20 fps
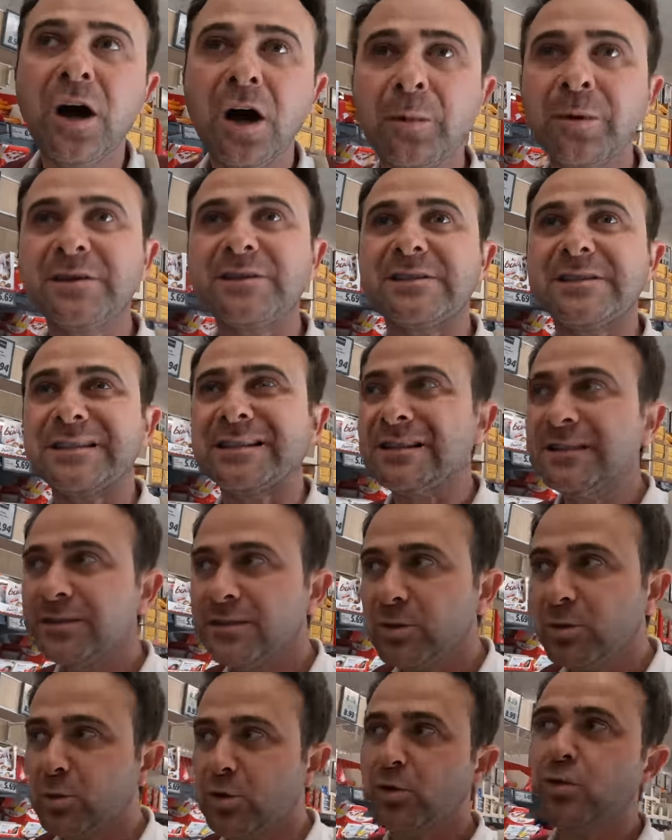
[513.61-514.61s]
Ama
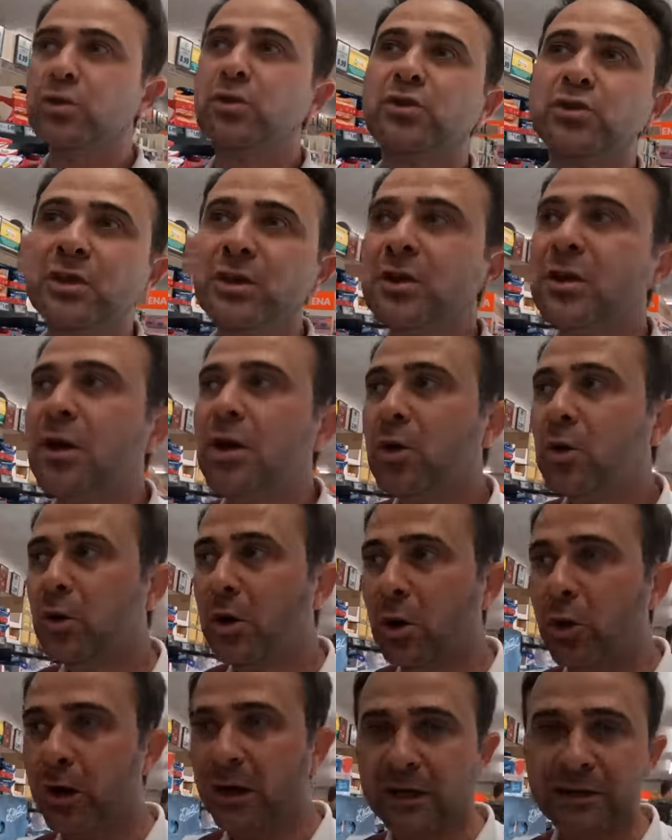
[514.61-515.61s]
sıkıntı büyüdükçe
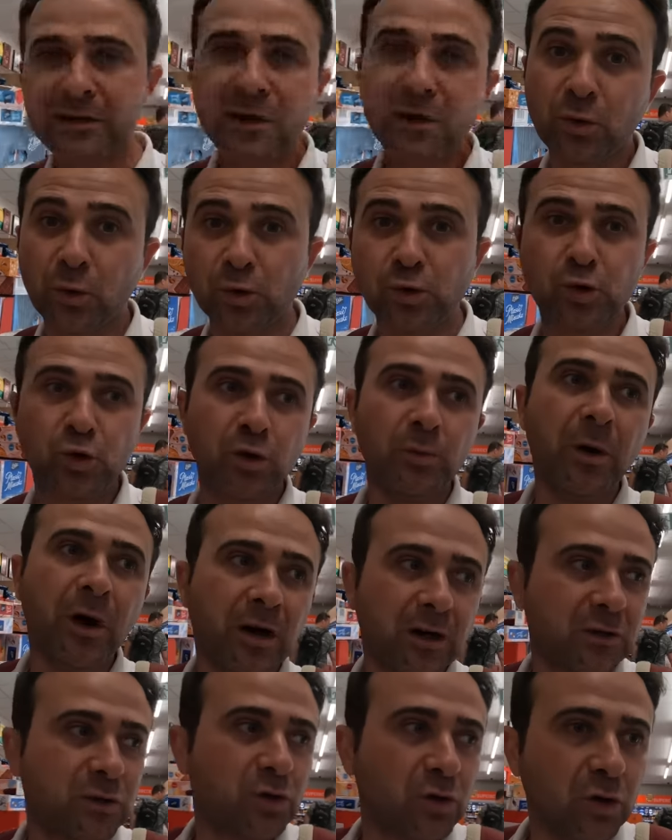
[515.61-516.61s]
o aradaki uçurum
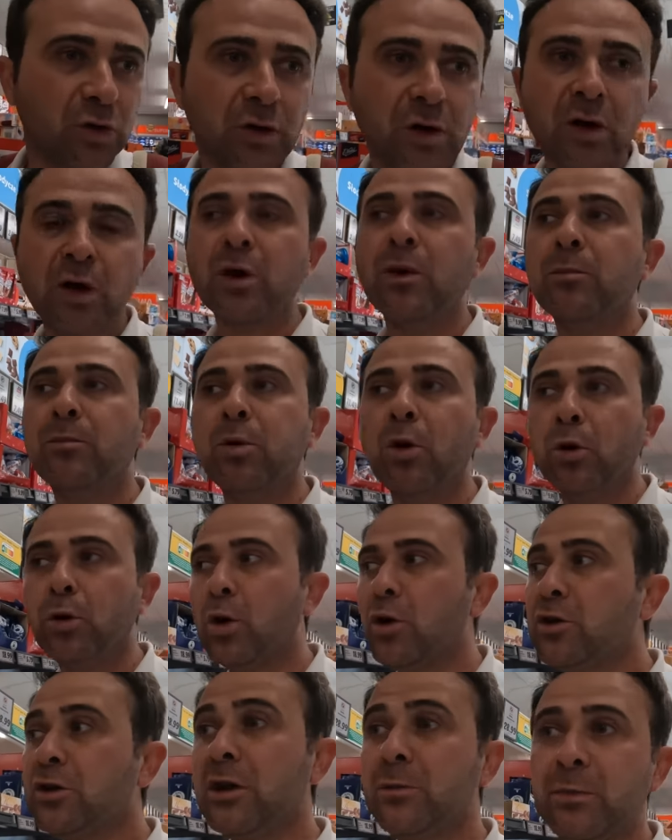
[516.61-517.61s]
artıyor.
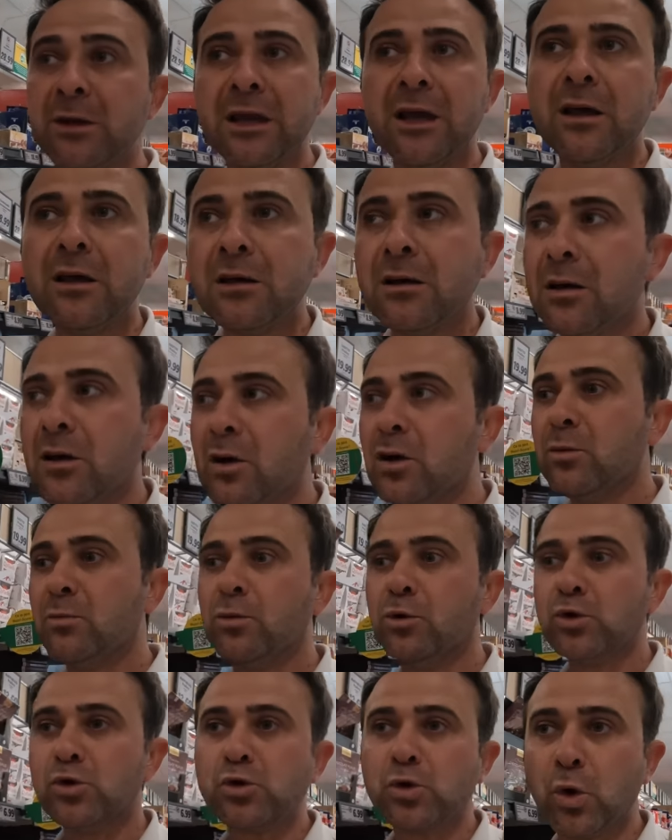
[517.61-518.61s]
Polonya bile
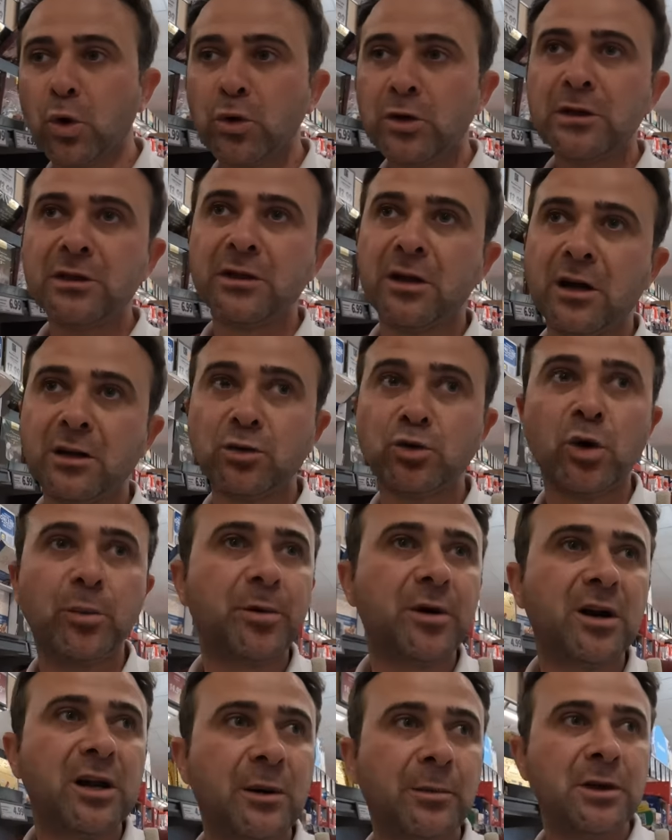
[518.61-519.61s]
bunu son yıllarda
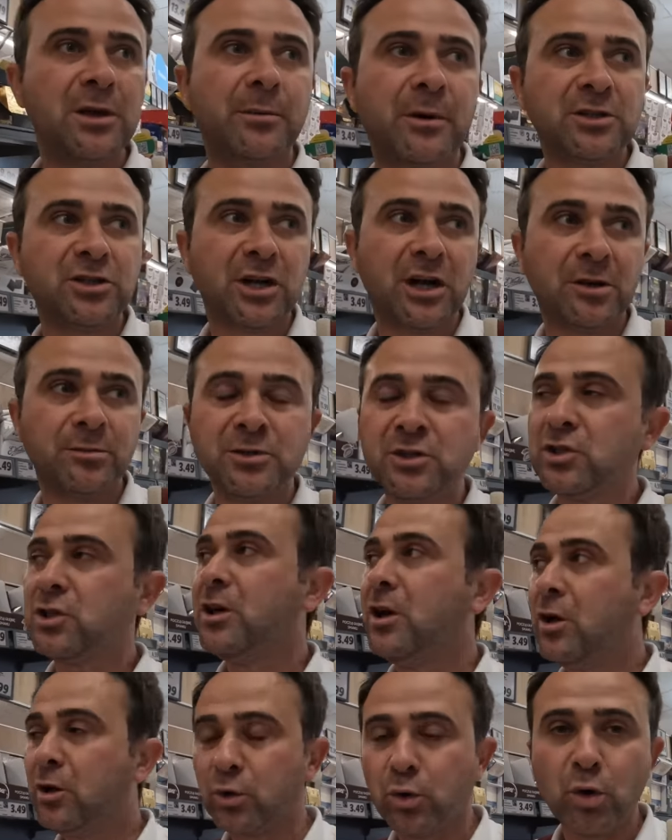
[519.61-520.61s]
toparlamayı başarmış.
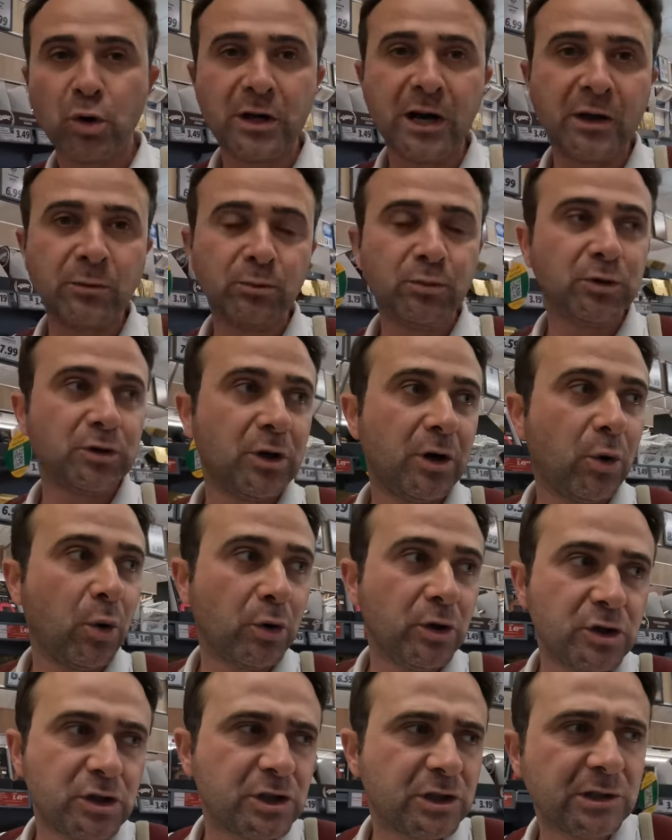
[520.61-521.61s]
Gökhan burada
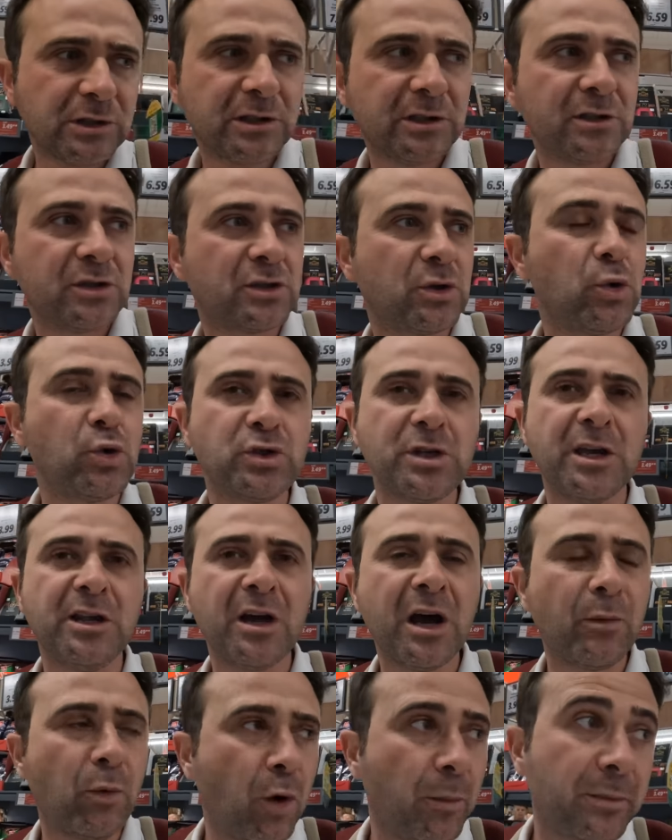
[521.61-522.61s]
13 yıldır işte
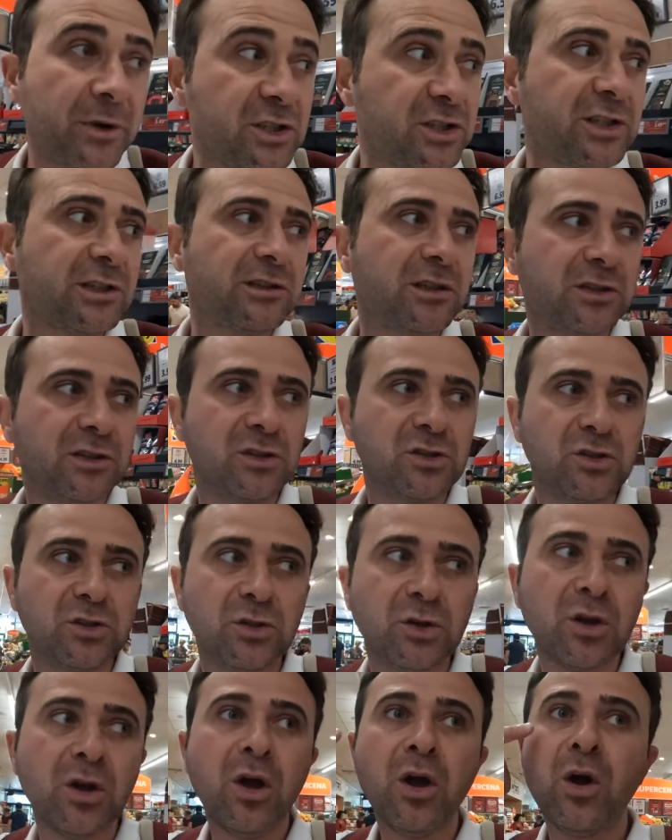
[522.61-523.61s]
Hüseyin abi 15 yıldır
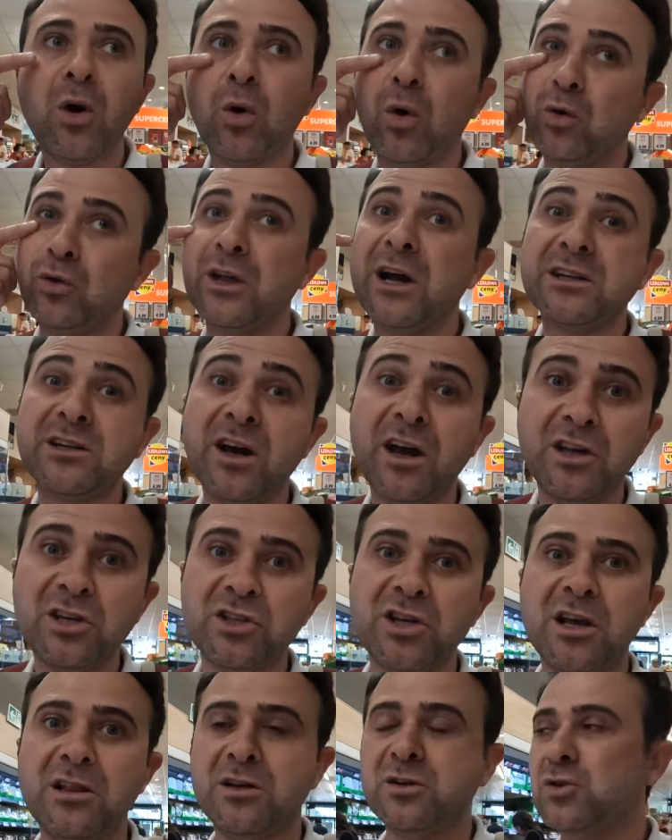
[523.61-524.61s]
yaşıyor. Onlar da aynı
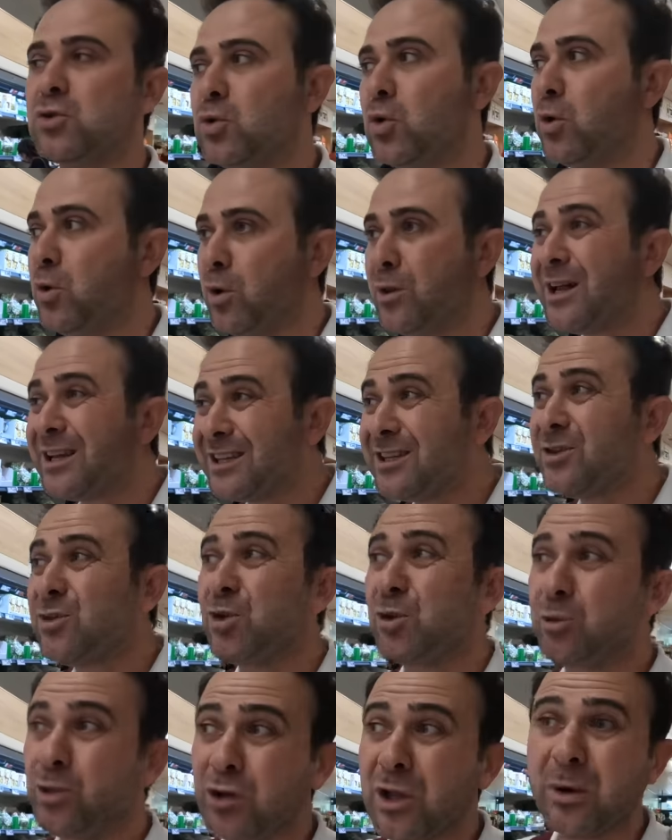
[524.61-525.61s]
şeyleri söylüyorlar ki
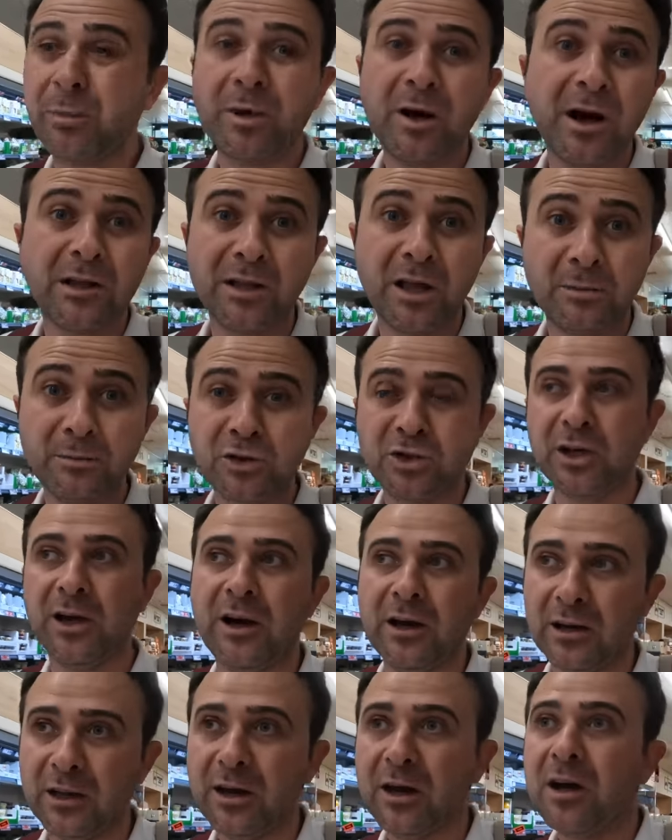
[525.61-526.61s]
diyor bunlar pahalanmış
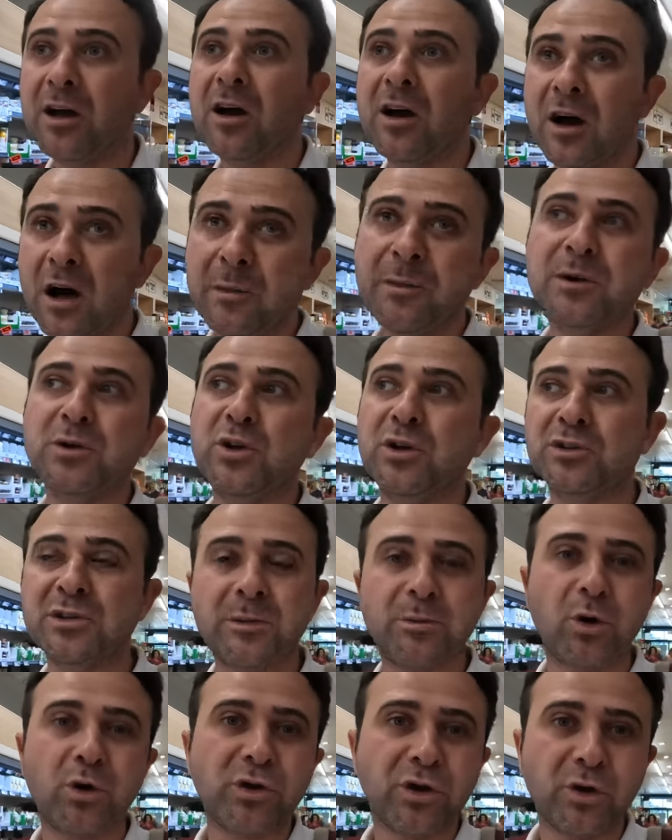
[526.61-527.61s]
hali. Ama diyor
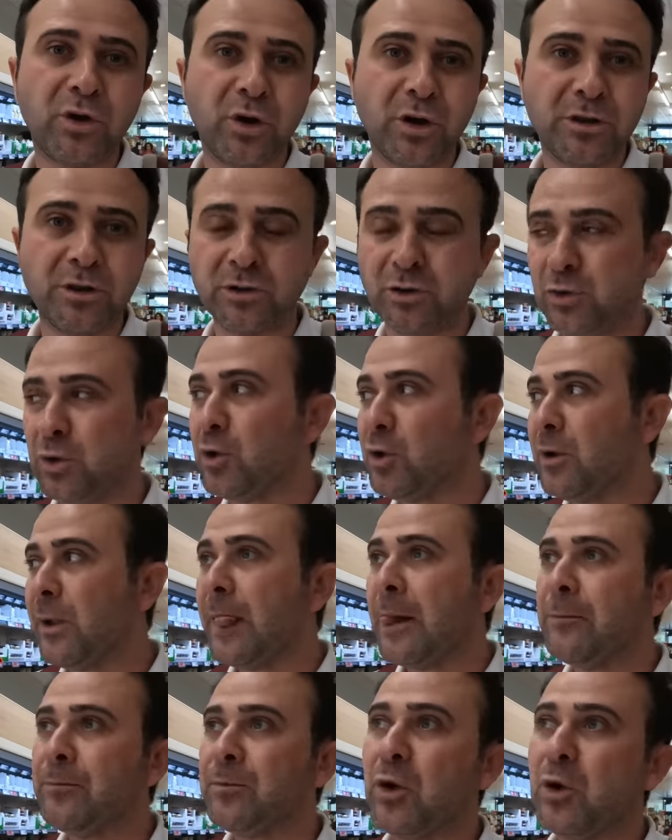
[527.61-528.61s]
tabii ona göre de diyor
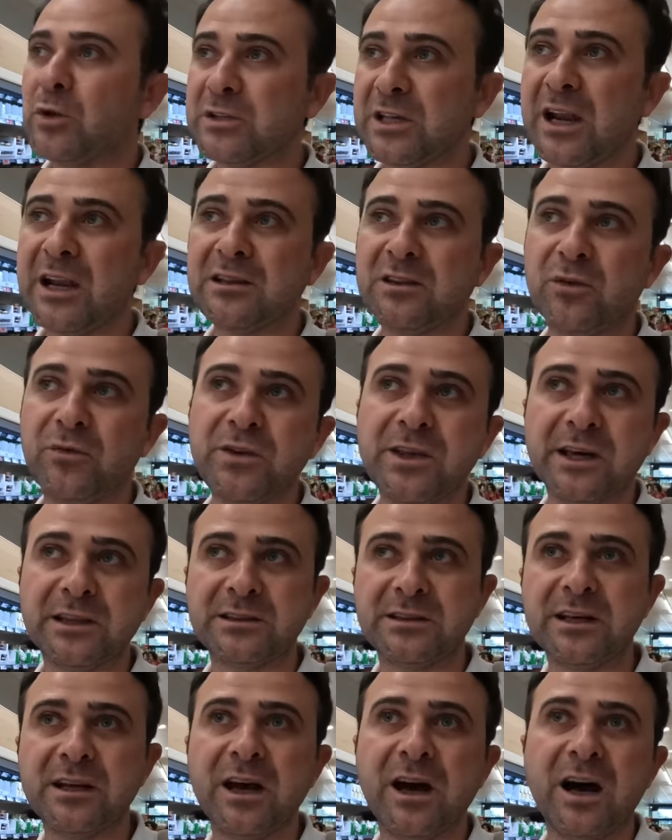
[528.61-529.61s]
özellikle
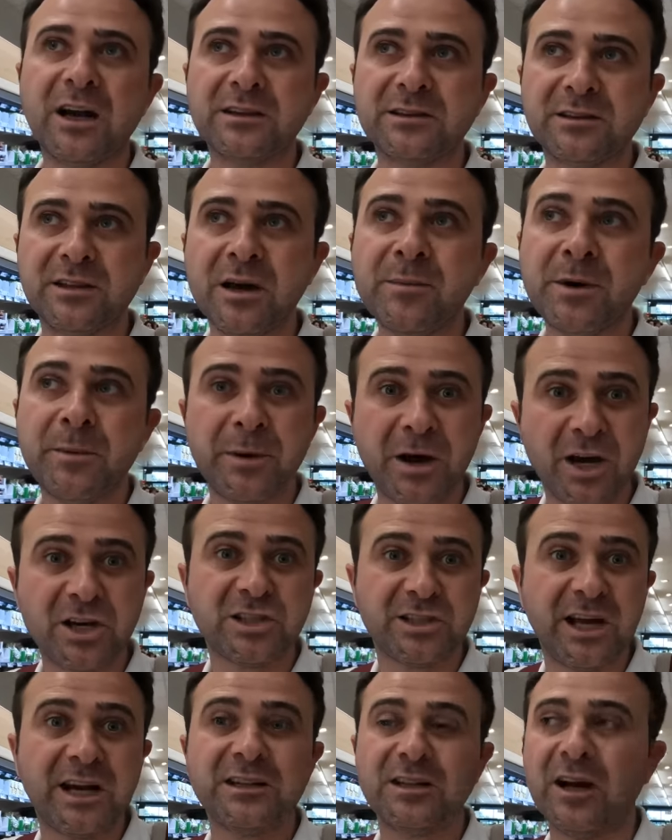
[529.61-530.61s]
fiyatlar arttı ama
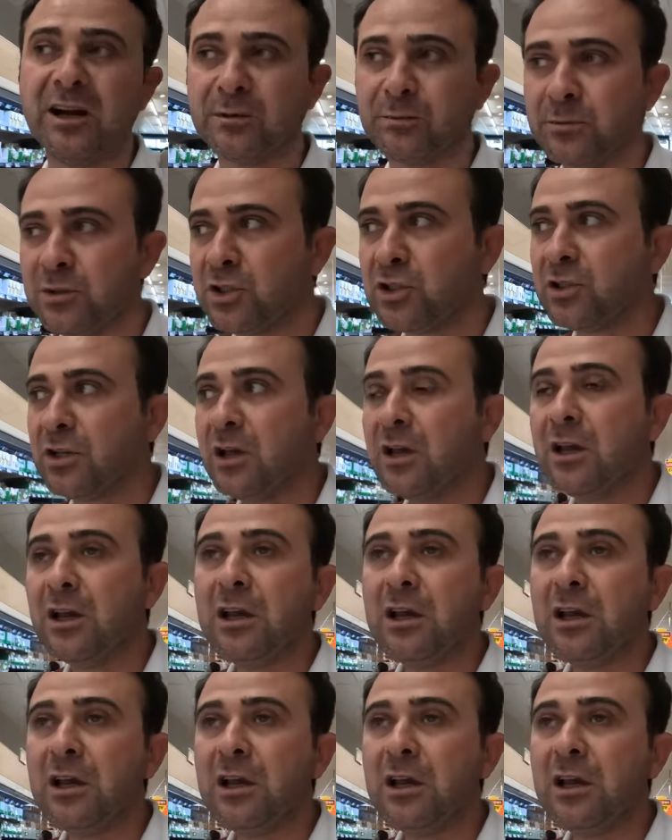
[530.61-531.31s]
maaşlar da artmış.